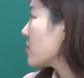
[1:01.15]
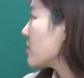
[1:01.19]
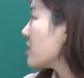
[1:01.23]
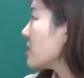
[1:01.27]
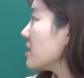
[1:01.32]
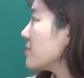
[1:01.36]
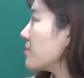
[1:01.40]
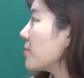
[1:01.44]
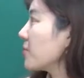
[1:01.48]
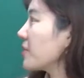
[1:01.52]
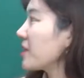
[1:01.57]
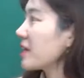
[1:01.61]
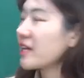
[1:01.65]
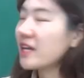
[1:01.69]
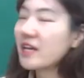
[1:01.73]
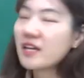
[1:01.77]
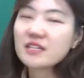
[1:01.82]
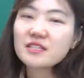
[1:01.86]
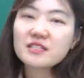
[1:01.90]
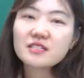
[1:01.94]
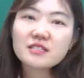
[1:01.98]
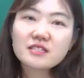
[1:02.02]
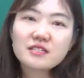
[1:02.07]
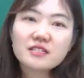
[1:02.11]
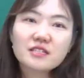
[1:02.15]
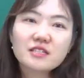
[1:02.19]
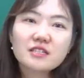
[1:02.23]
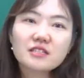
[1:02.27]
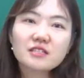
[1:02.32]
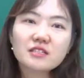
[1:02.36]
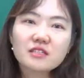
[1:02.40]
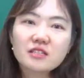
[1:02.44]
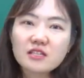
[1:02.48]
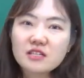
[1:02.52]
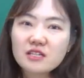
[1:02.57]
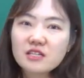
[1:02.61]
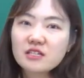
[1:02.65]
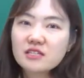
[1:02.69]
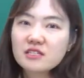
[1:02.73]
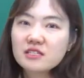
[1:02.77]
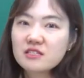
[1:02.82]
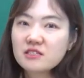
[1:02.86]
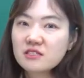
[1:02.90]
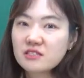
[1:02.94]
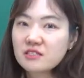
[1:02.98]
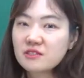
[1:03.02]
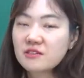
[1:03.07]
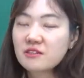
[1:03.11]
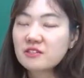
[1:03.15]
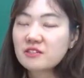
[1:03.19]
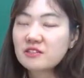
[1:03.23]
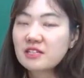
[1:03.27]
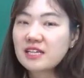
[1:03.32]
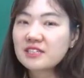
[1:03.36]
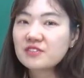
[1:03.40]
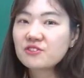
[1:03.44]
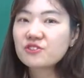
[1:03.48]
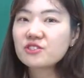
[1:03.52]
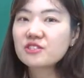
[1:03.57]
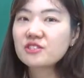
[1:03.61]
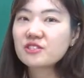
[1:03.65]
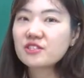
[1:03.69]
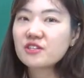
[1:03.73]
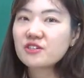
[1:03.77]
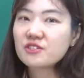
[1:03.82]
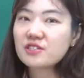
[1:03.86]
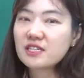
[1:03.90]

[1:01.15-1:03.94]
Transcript: 이번의 케이스는 사전 증여